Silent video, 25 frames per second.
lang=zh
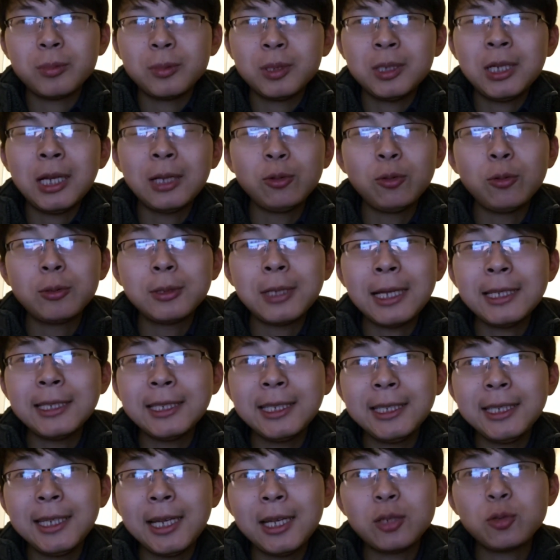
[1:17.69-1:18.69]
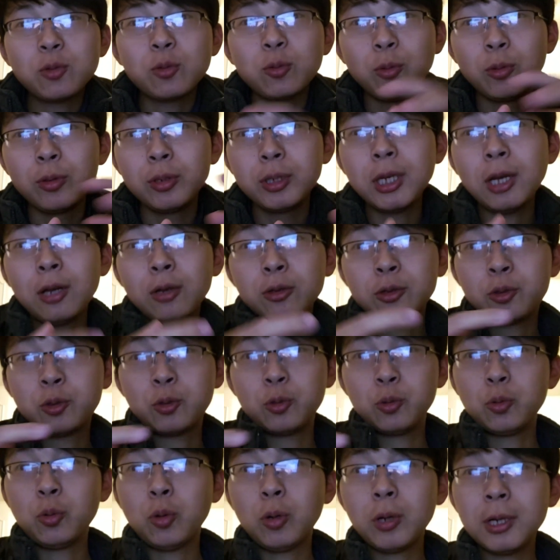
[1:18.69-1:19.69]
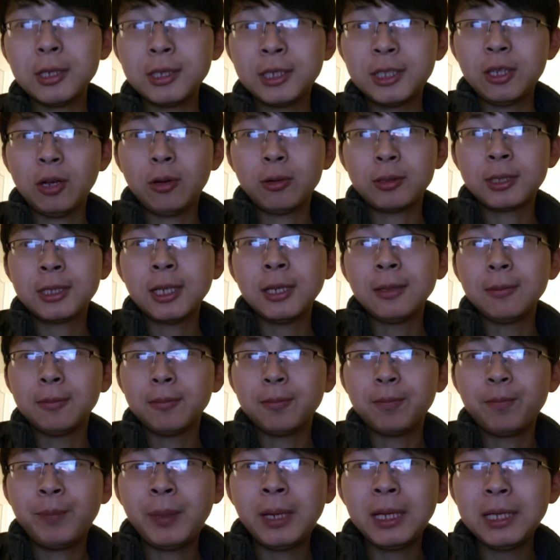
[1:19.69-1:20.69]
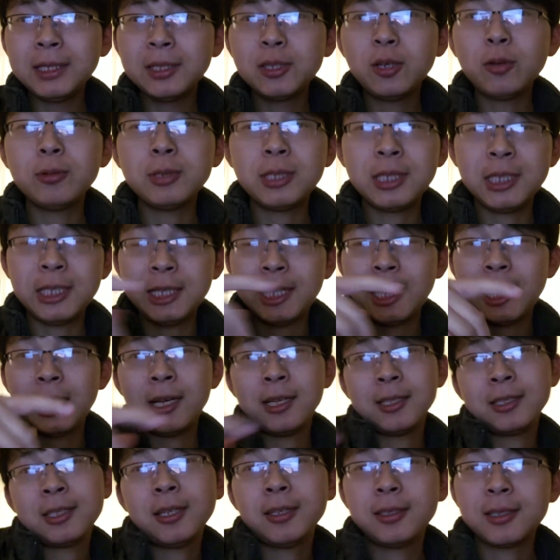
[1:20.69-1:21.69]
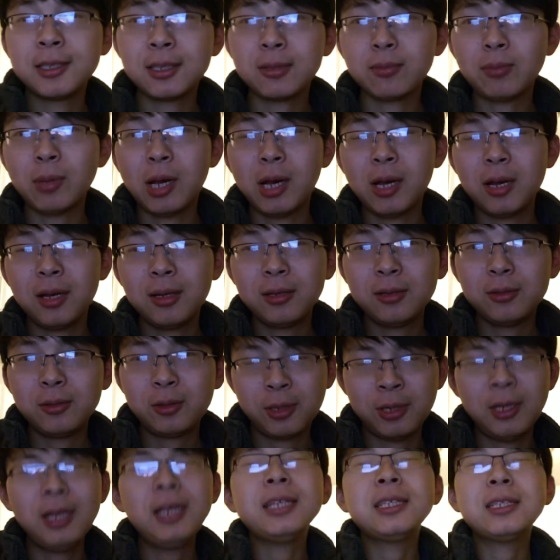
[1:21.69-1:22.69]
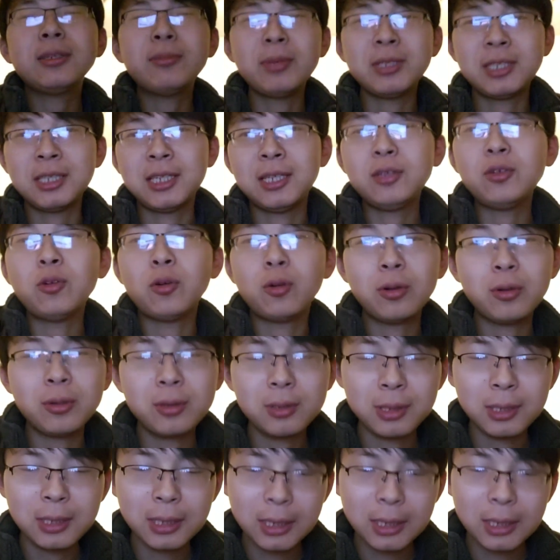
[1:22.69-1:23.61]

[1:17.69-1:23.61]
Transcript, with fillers: 像洛杉矶，也属于叫许多个小镇拼凑起来的城市嘛，可以这么形容，